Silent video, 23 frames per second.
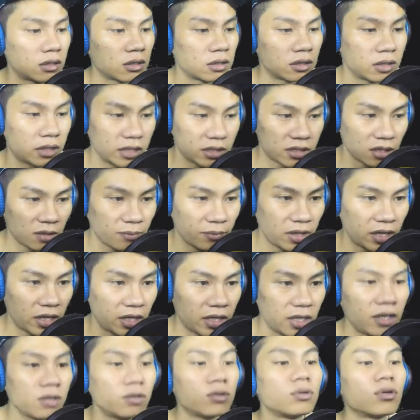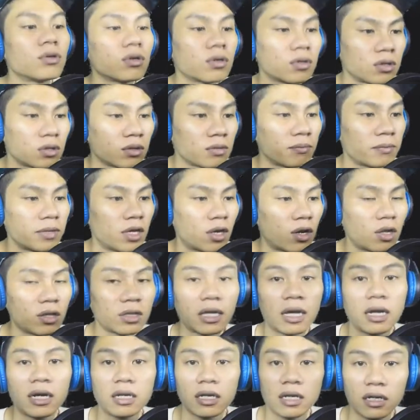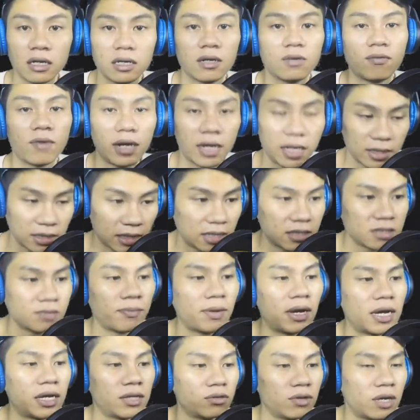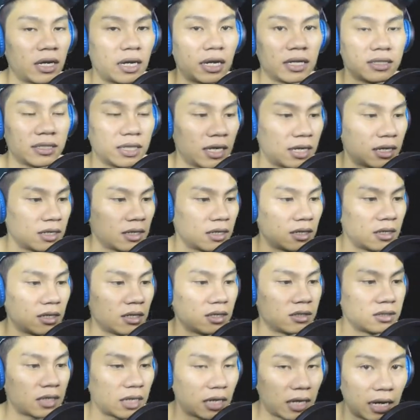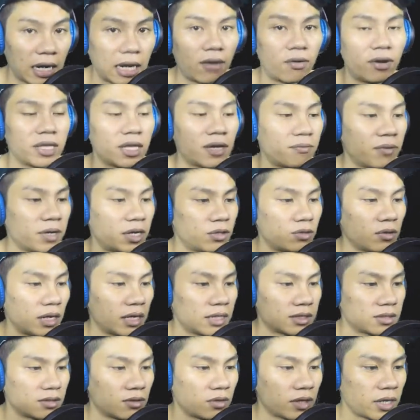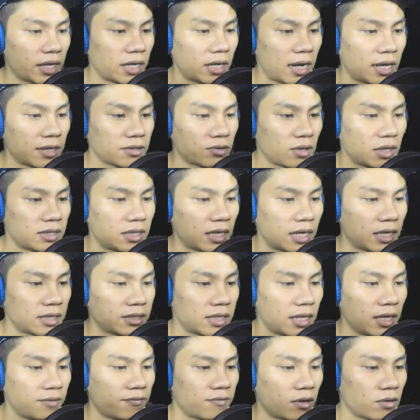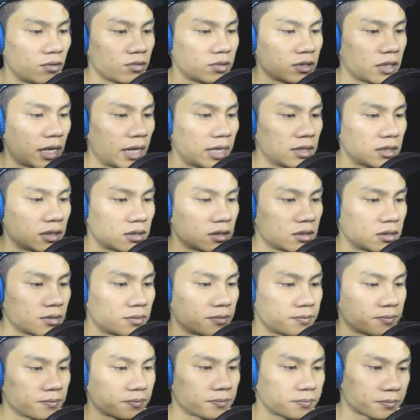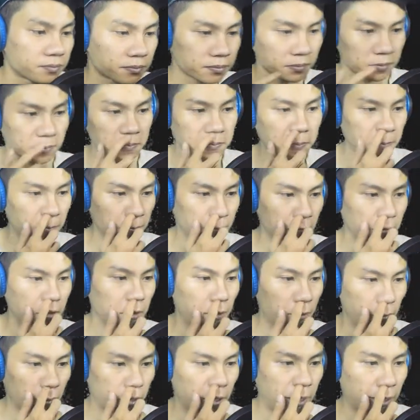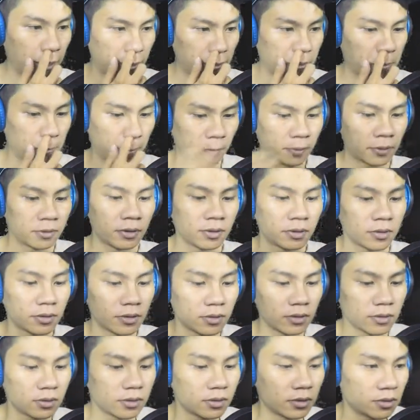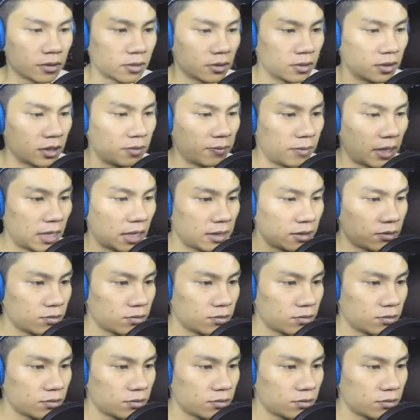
di cermin ini untuk menyorotkan ke wanita Jepang itu ya guys ya. Cara ngelawannya begitu guys. Oke langsung aja guys ya, fokus guys. Oke. Okay. Di mana